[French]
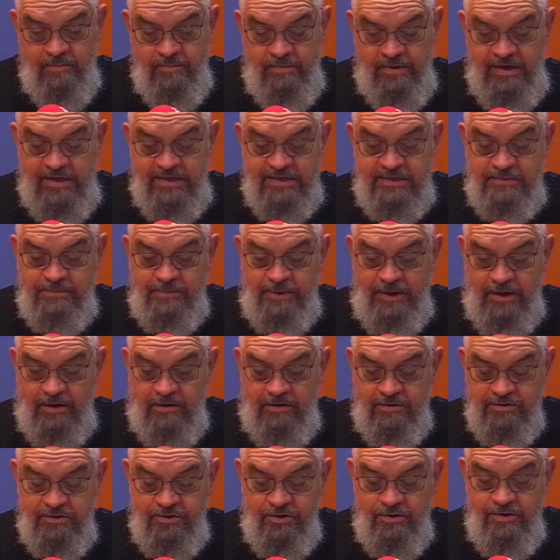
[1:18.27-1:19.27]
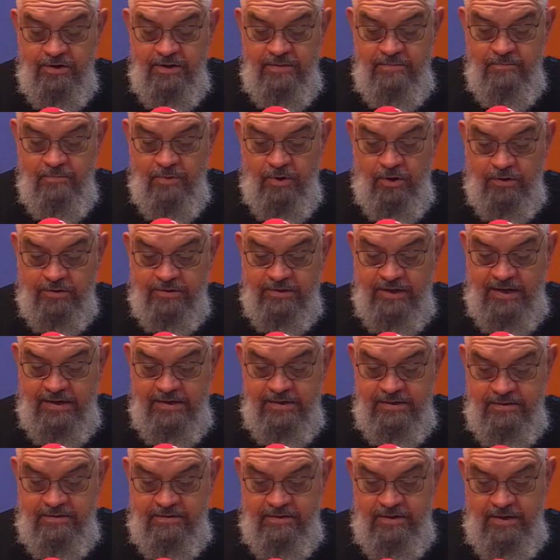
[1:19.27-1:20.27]
mais l'espérance de
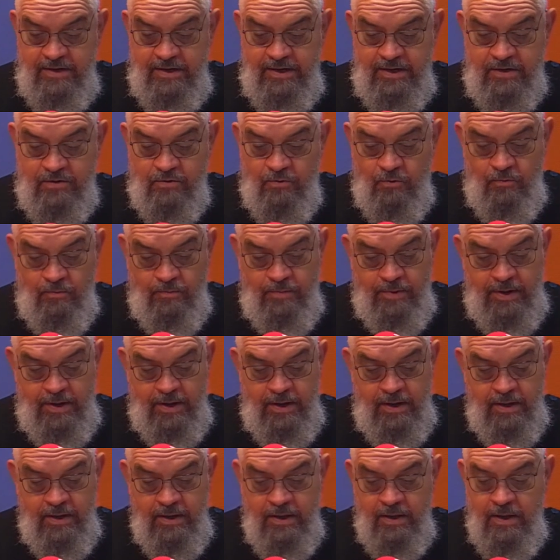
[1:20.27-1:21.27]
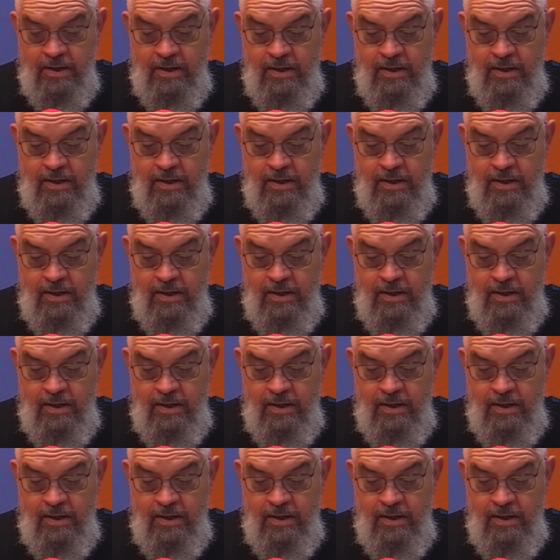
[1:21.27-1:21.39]
l'immortalité les comblait.